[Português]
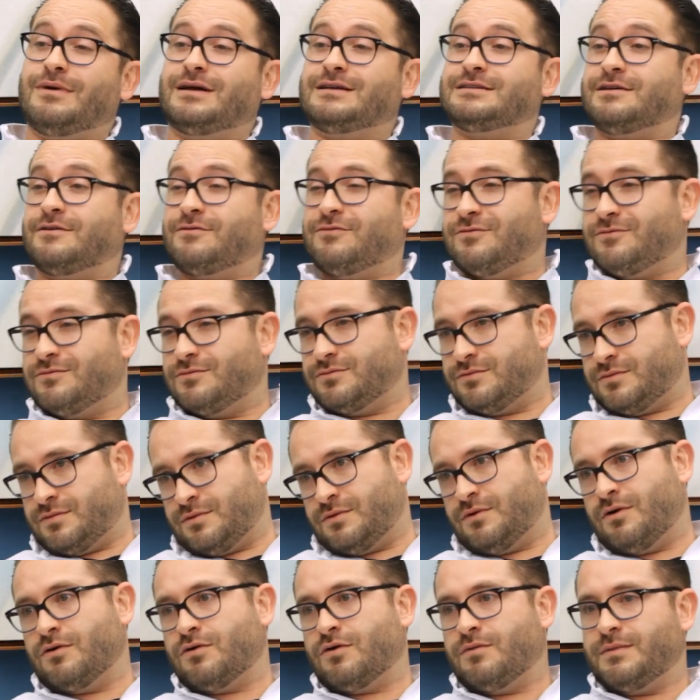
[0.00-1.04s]
mais a fundo,
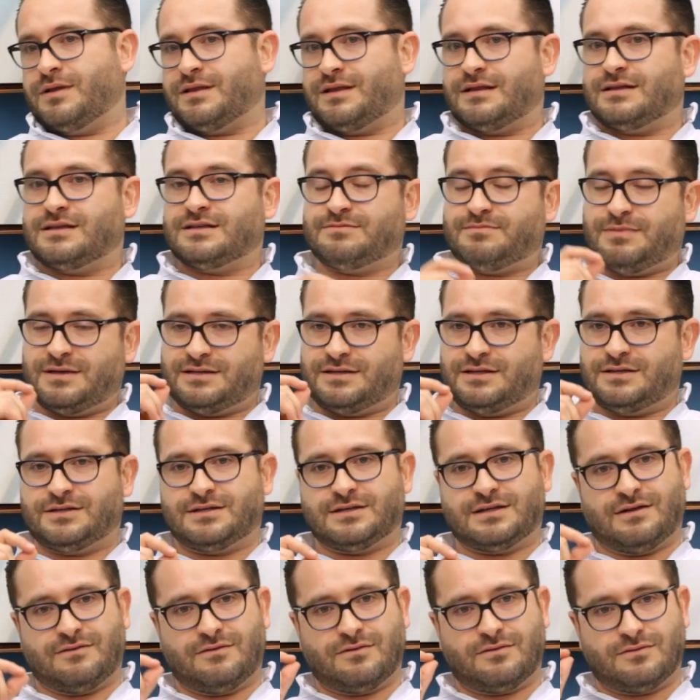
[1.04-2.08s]
igual eu comentei desse paciente que
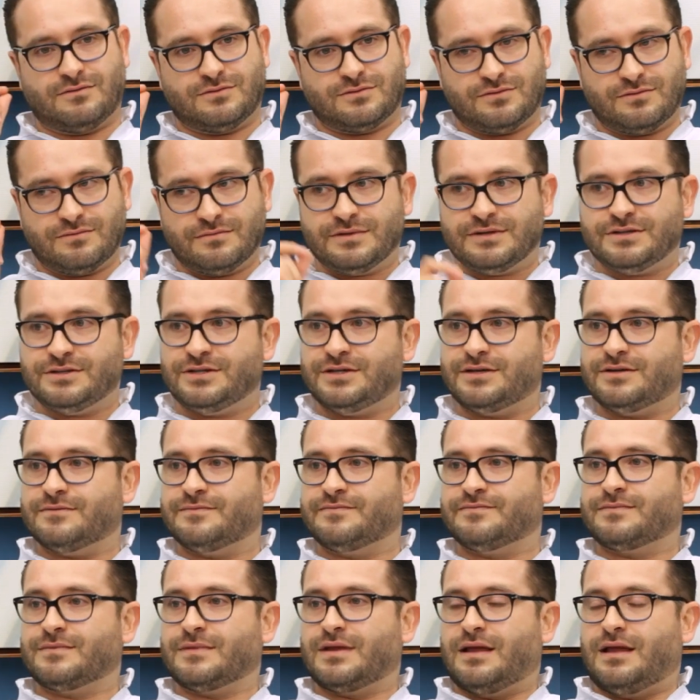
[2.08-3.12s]
estava com zumbidinho,
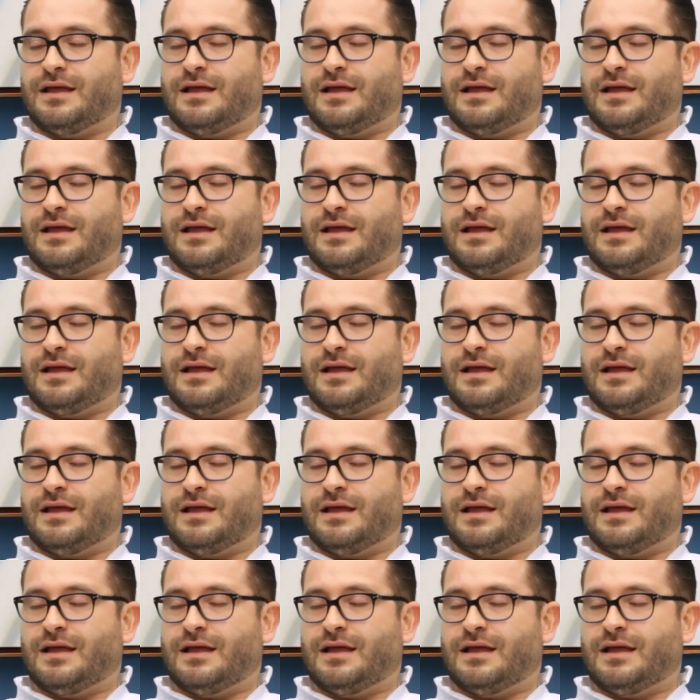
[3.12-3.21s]
uhum.